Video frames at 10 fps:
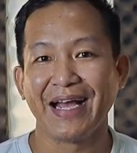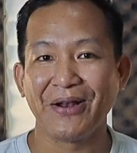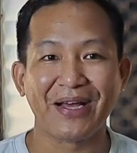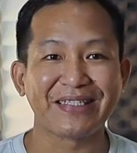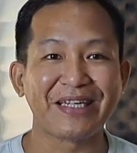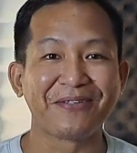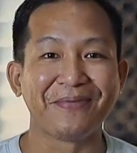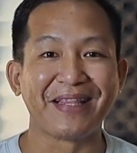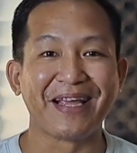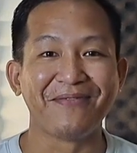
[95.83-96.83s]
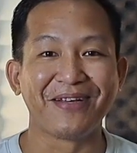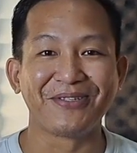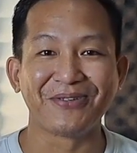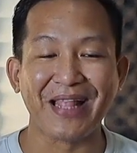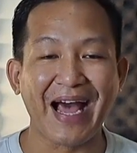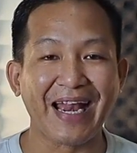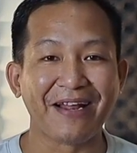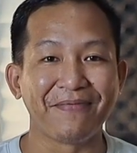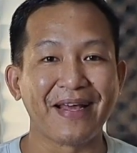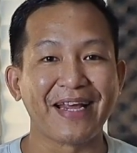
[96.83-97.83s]
kalau nggak salah cuma 13 jutaan
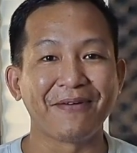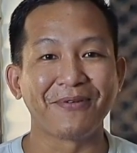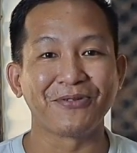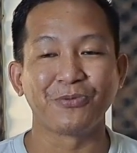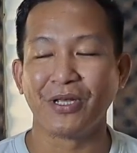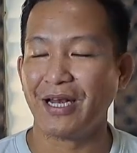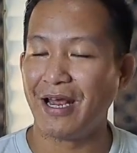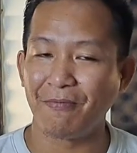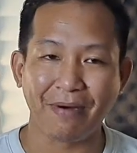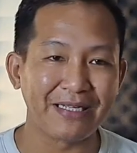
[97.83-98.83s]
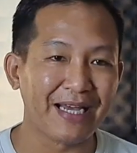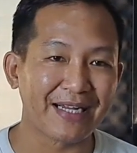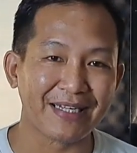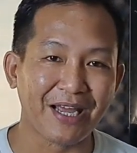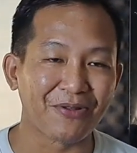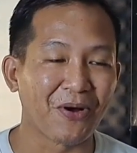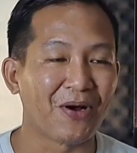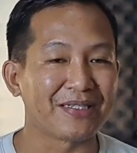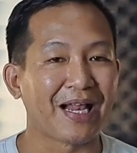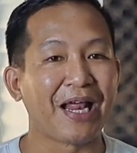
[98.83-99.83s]
apalagi dapat subsidi dan pajaknya itu
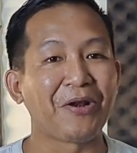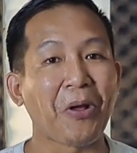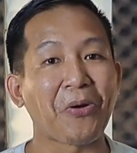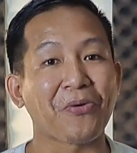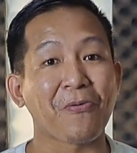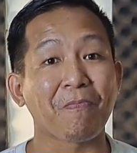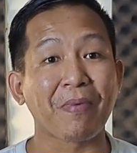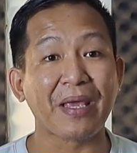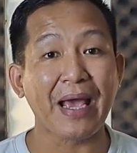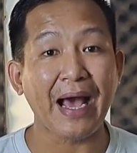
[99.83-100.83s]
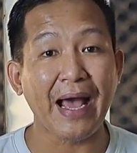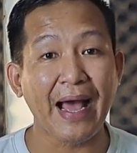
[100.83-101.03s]
kalau nggak salah 0 rupiah.